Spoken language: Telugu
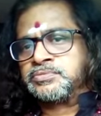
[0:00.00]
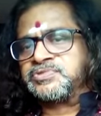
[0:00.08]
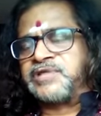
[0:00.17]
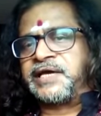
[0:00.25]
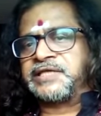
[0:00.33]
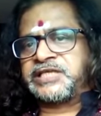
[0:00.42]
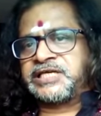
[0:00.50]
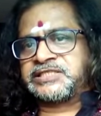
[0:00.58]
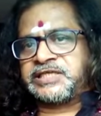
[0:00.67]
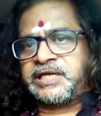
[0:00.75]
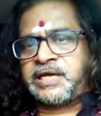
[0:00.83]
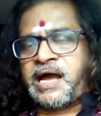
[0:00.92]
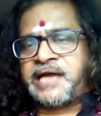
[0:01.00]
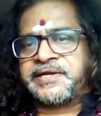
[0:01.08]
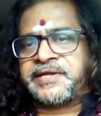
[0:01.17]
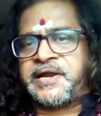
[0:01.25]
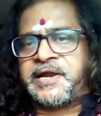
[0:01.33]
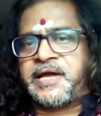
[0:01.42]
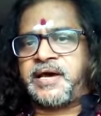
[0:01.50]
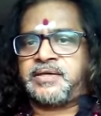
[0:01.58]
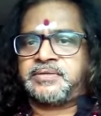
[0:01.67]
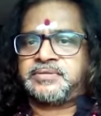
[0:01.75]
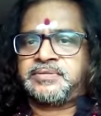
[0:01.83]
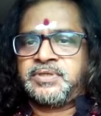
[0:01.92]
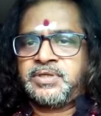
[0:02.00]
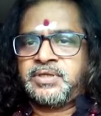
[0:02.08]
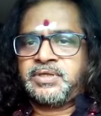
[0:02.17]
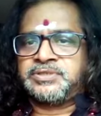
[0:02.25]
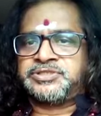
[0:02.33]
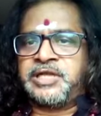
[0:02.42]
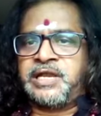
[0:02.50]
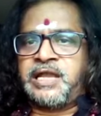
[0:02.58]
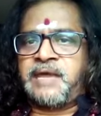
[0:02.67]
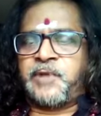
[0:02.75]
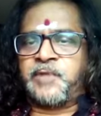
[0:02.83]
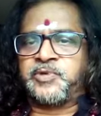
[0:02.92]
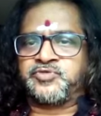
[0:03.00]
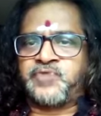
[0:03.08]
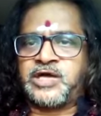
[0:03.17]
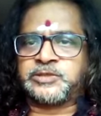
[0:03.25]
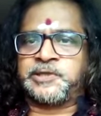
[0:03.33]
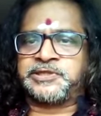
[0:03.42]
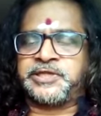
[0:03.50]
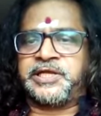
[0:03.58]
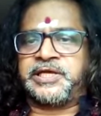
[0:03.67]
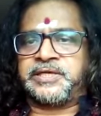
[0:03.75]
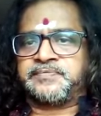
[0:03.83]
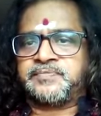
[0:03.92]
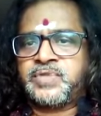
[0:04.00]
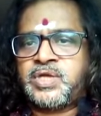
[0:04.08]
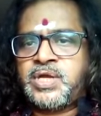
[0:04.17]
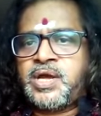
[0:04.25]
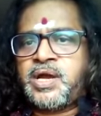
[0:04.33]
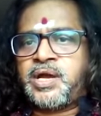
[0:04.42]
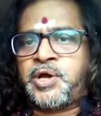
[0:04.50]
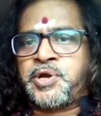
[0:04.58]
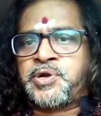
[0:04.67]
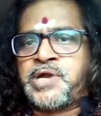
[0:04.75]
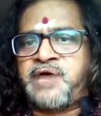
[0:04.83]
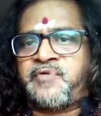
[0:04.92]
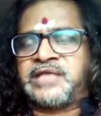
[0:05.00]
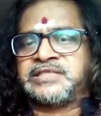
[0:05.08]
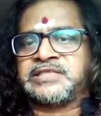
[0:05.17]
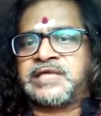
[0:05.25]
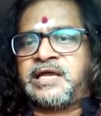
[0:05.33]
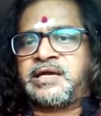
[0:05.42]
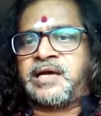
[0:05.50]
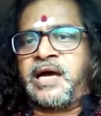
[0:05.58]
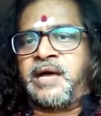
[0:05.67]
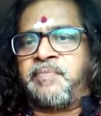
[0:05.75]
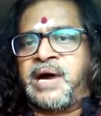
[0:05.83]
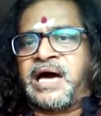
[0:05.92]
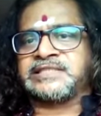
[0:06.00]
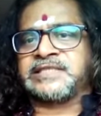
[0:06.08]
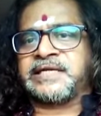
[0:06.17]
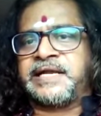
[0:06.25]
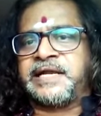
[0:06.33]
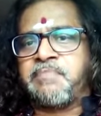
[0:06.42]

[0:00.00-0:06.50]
దయచేసి కాకినాడ జిల్లా ప్రభుత్వ ఆసుపత్రిని కరోనా వైద్యశాలగా మార్చకండి